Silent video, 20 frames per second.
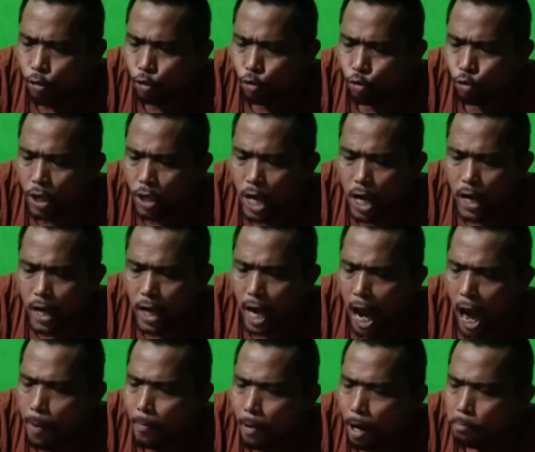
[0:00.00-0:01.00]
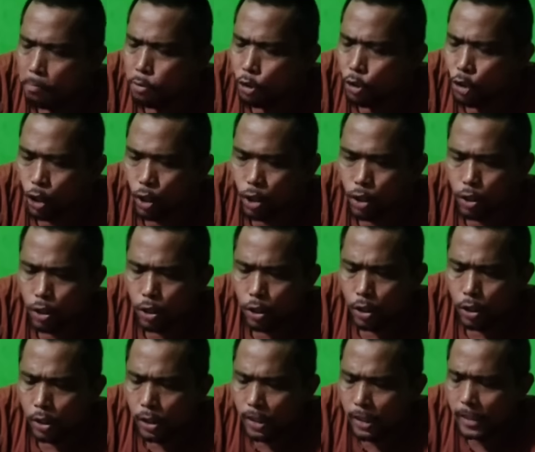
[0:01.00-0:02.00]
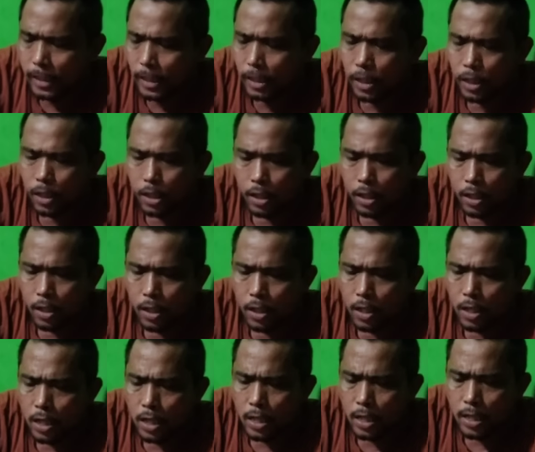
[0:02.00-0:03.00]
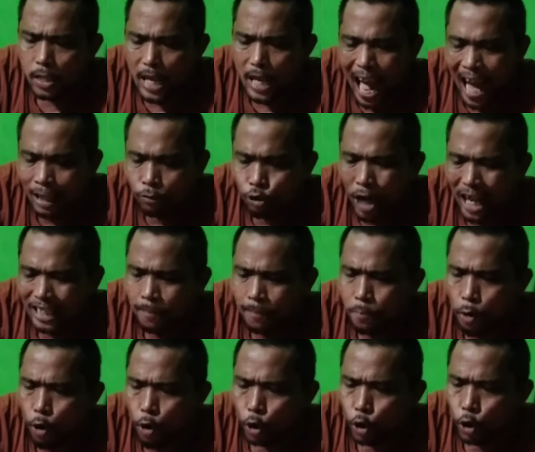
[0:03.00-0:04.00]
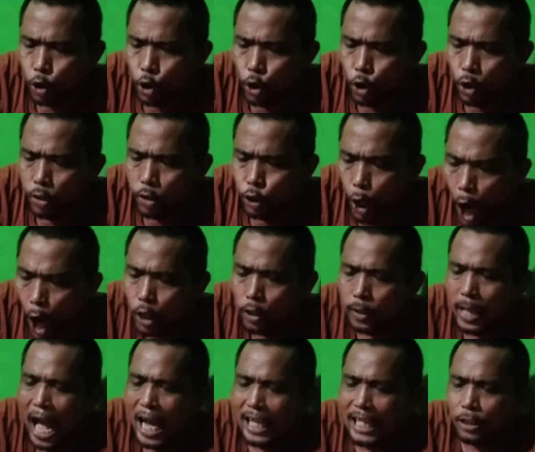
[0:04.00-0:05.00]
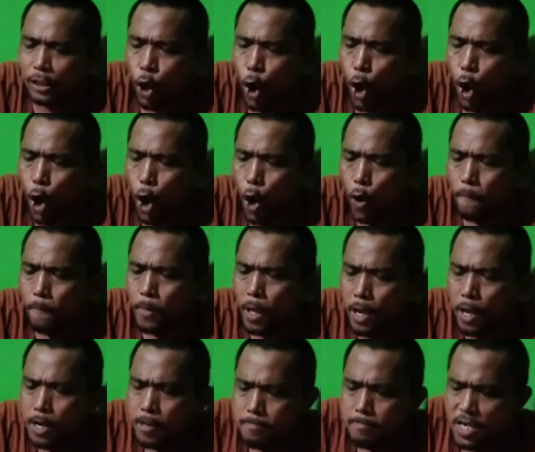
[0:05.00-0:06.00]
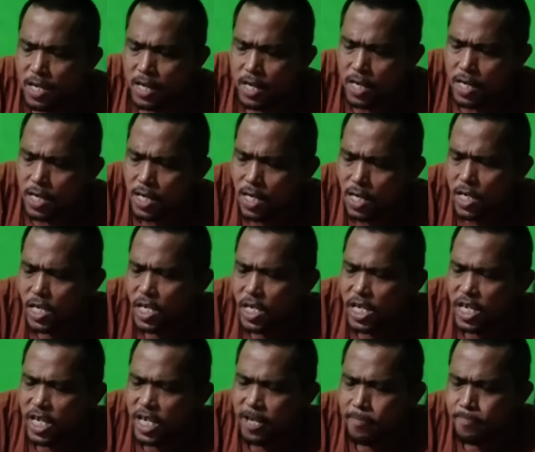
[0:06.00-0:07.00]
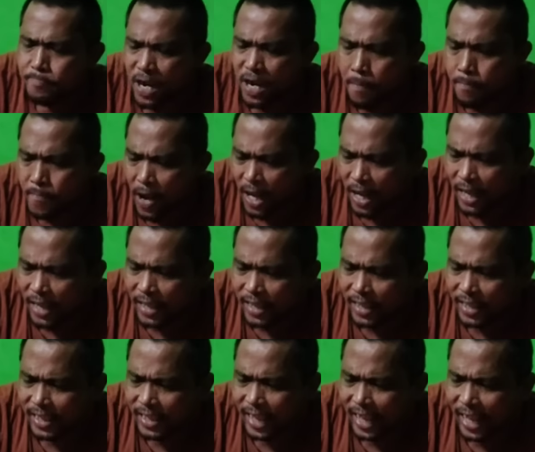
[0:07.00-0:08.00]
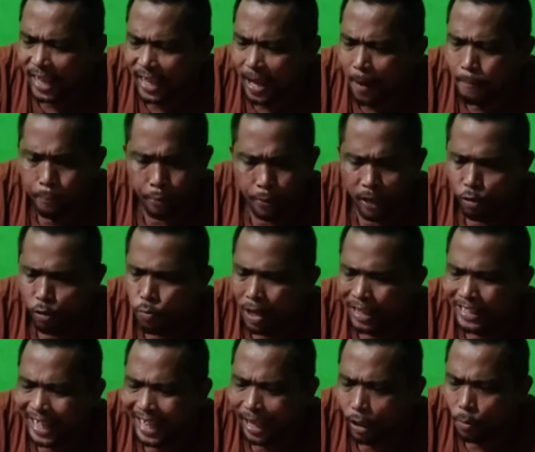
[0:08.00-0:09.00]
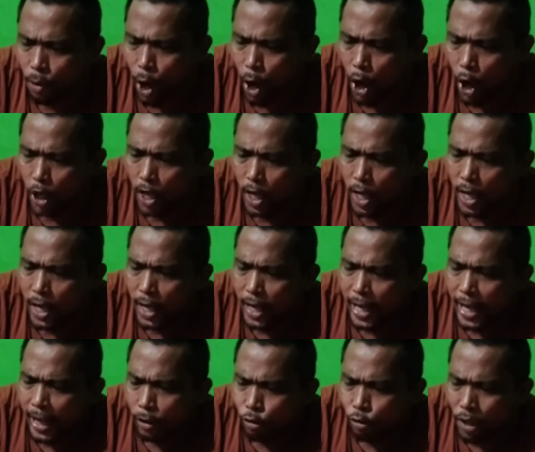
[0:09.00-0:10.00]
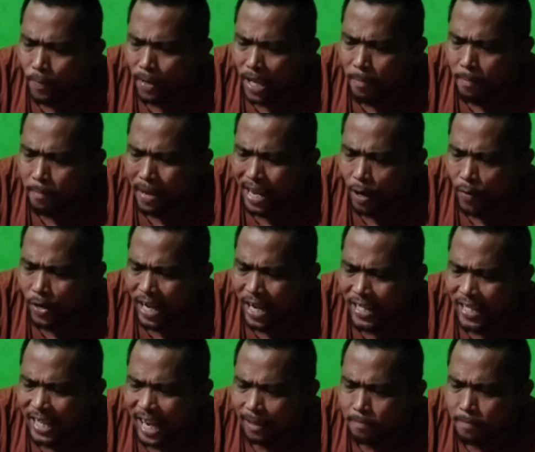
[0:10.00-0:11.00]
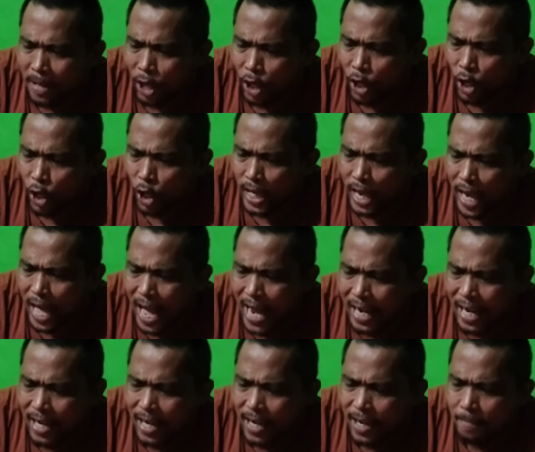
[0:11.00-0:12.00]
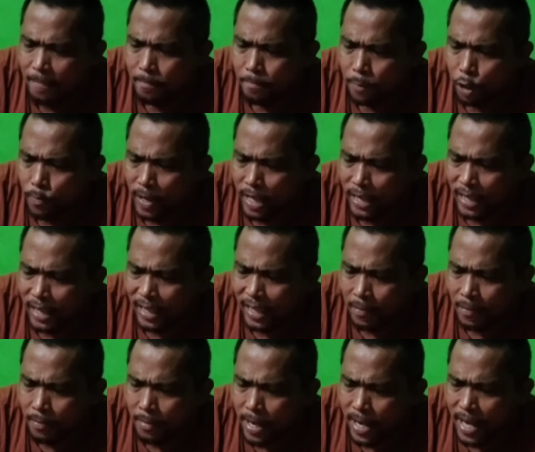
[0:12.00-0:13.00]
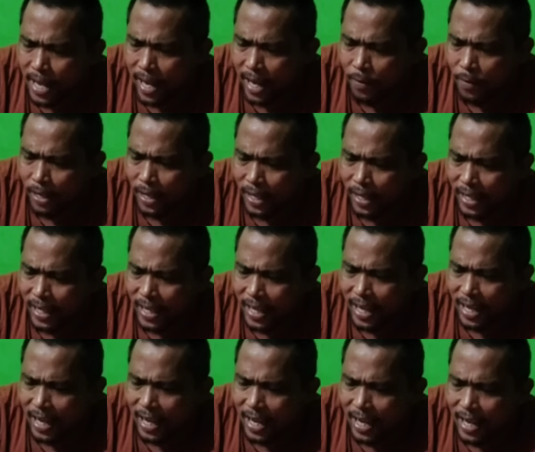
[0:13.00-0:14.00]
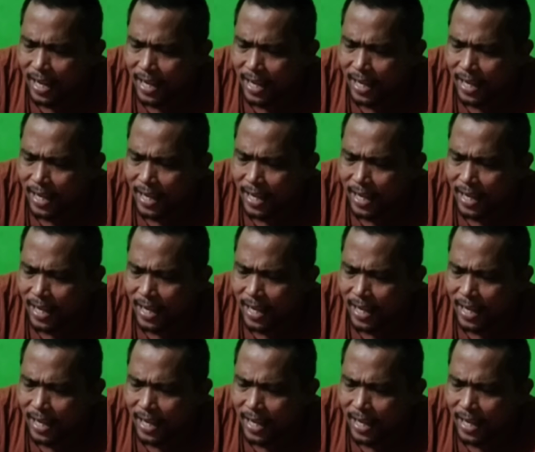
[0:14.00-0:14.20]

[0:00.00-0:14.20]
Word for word: Suai, lama bener. Eh, langsung kasih Pung. Sekolah. trot nah gitu. Wih, penampakan seraket api ah, itu bukan seraket goblok. Itu namanya megawin yang sangat mengkelorkan. Belum ada tanda-tanda pembayar. Lewat lagi dia.